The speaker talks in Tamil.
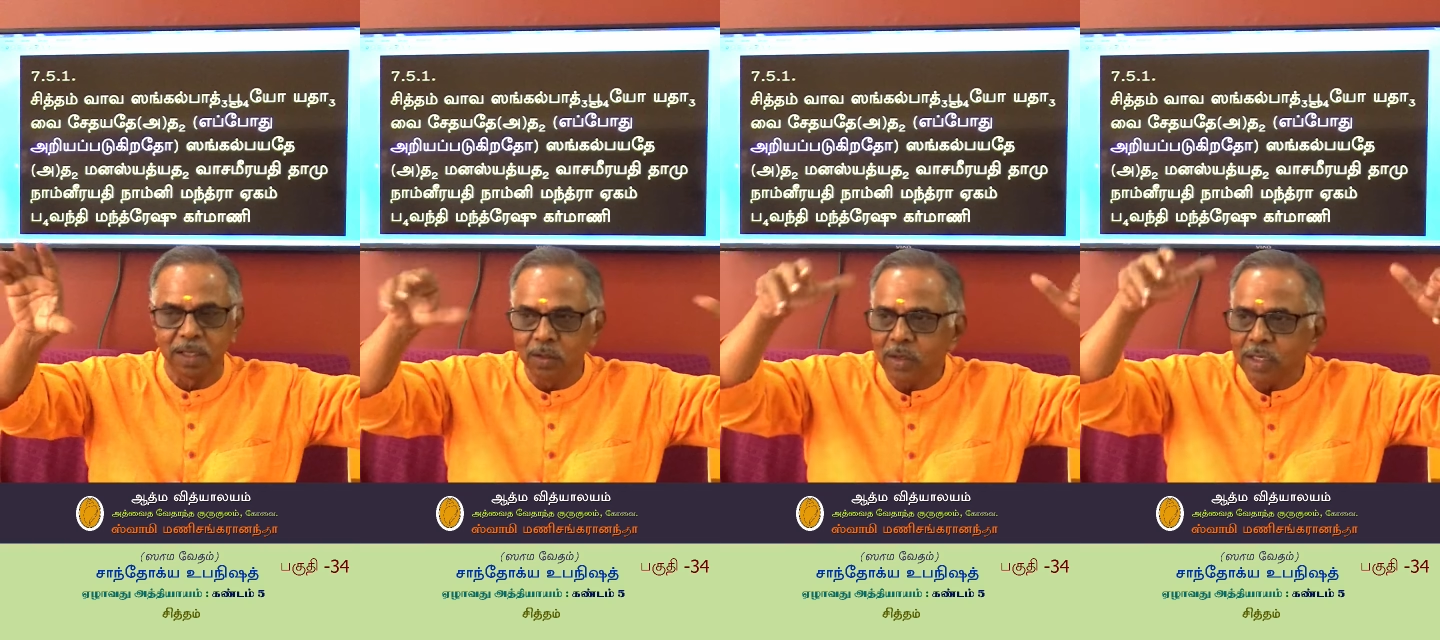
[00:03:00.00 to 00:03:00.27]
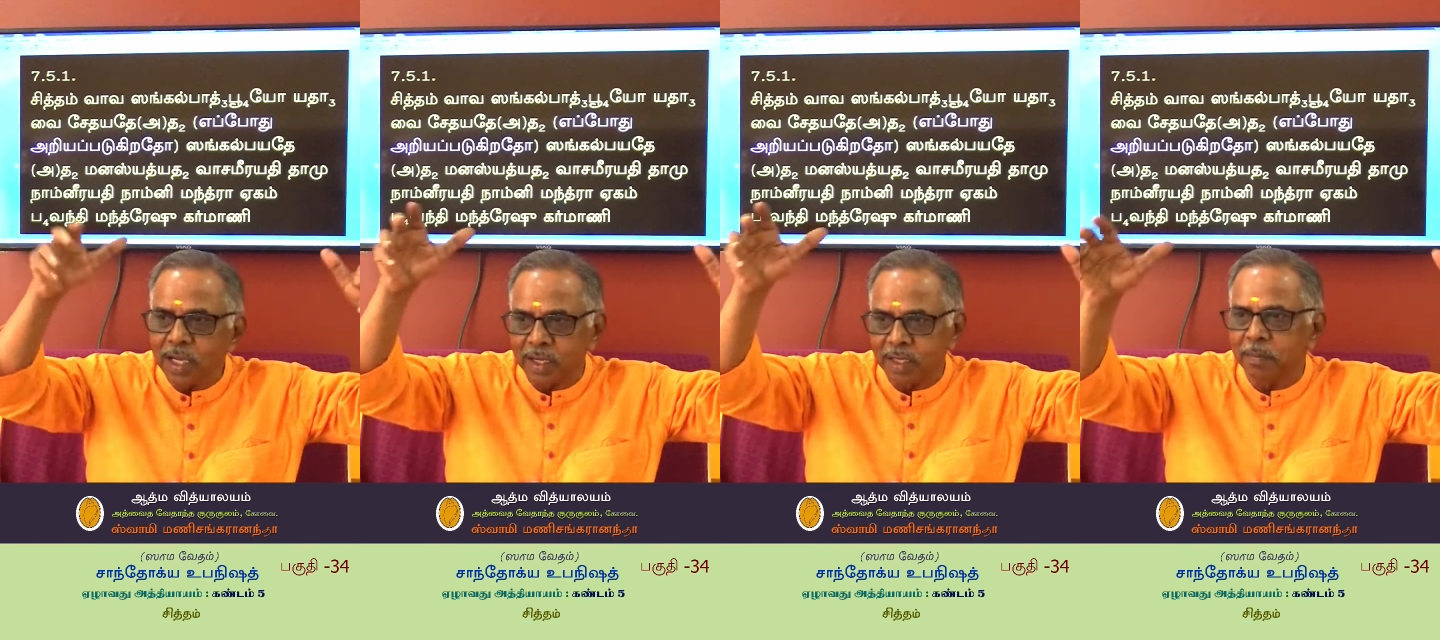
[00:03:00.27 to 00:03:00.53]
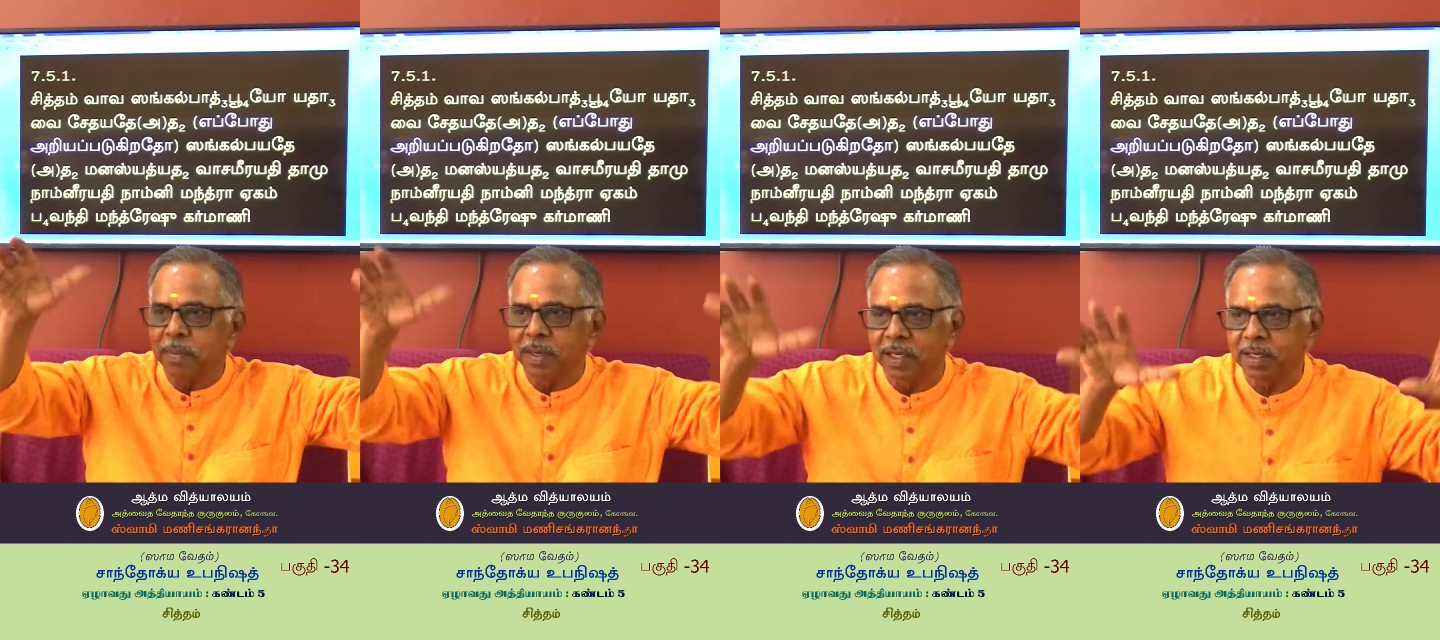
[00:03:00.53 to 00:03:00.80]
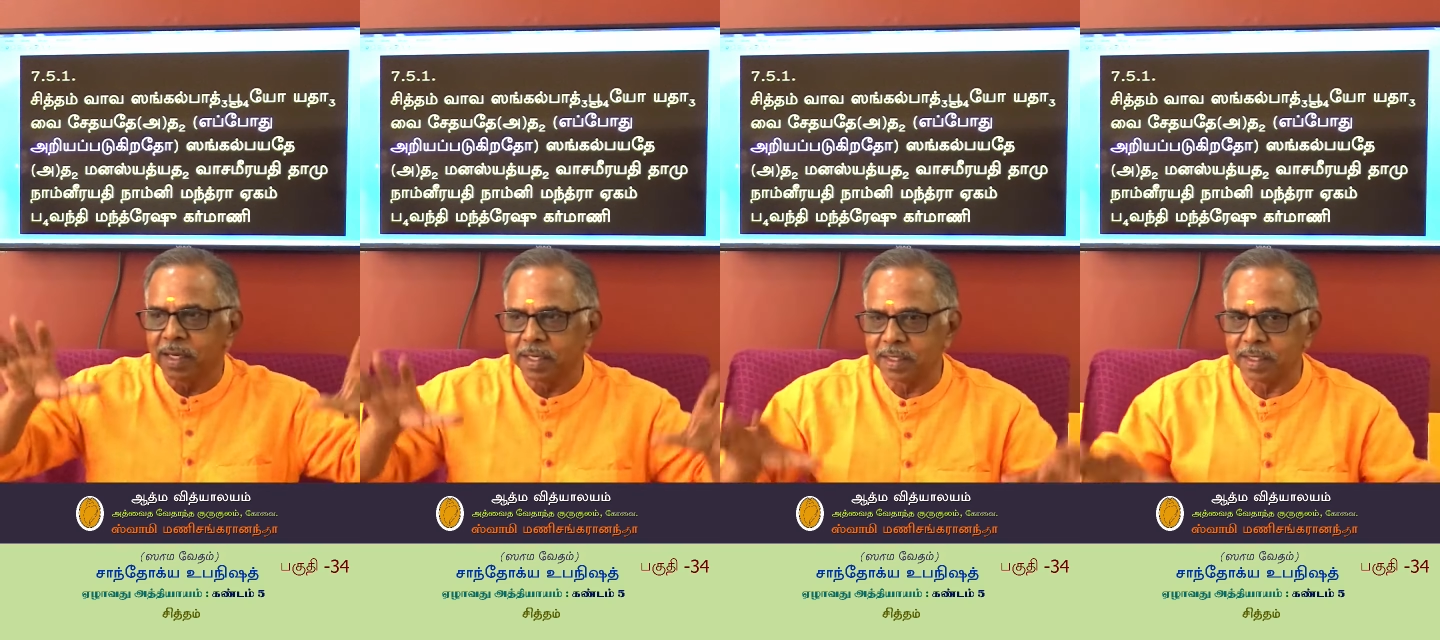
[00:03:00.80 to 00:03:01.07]
இன்னும் நிறைய
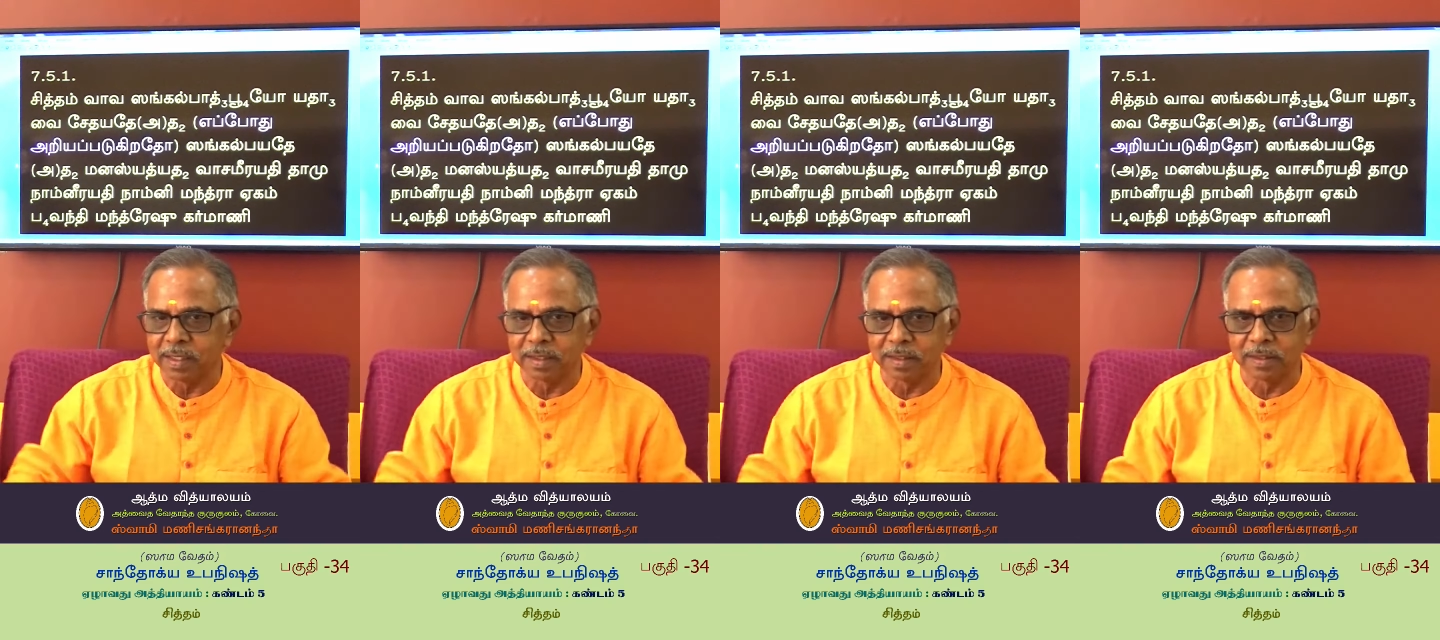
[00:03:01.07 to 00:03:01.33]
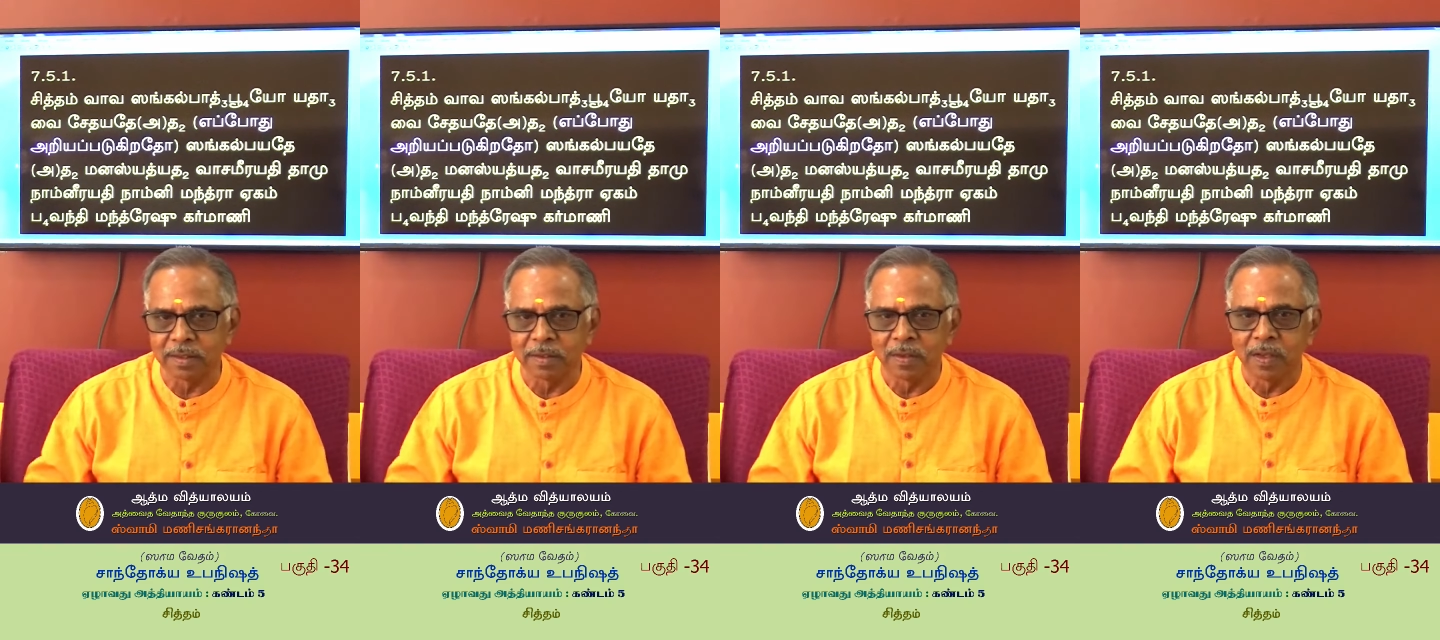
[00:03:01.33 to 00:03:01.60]
பலன் கிடைக்கிறது